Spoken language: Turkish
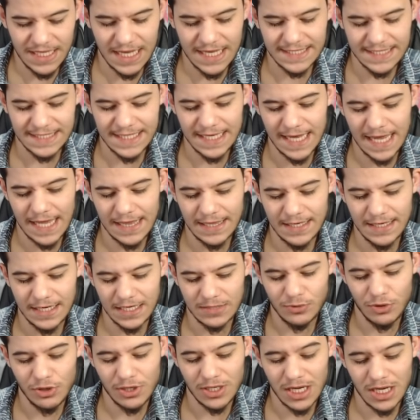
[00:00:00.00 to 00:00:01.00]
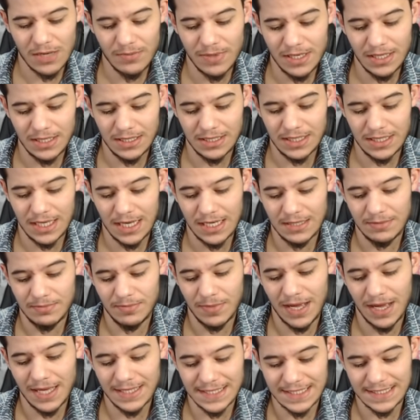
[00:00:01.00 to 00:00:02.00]
bir deste geldi rakip olarak ama
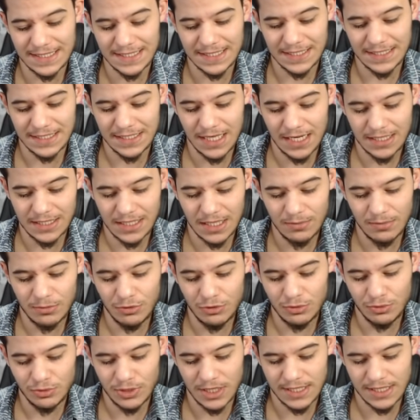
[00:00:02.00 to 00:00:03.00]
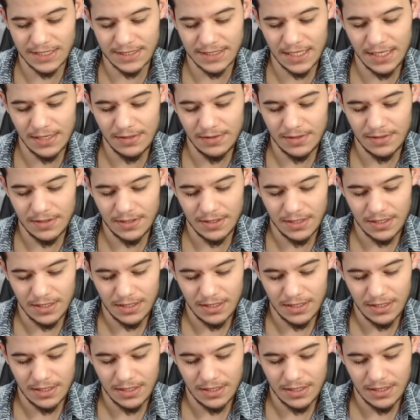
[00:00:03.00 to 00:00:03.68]
yani bazen sıkıntı yaratabiliyor bu deste.